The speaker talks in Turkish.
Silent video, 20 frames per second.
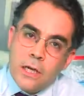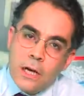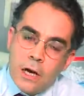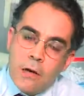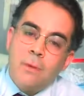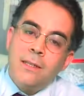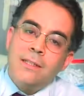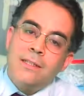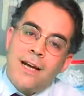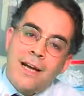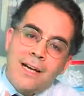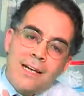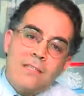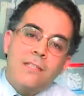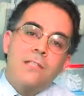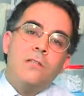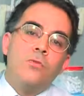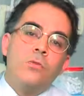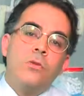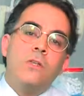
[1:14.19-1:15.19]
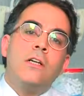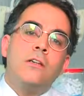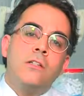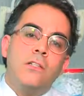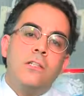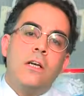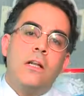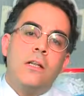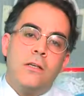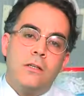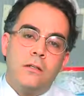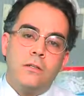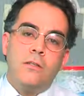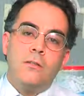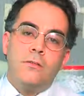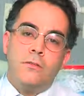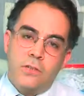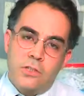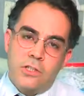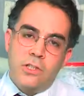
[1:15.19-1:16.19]
ama daha kısa süreler çalk, e,
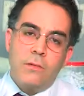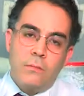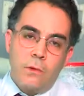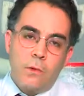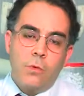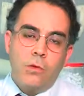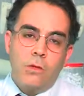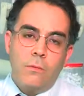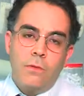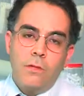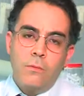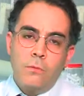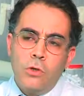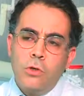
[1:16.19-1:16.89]
fırçalamak olabilir.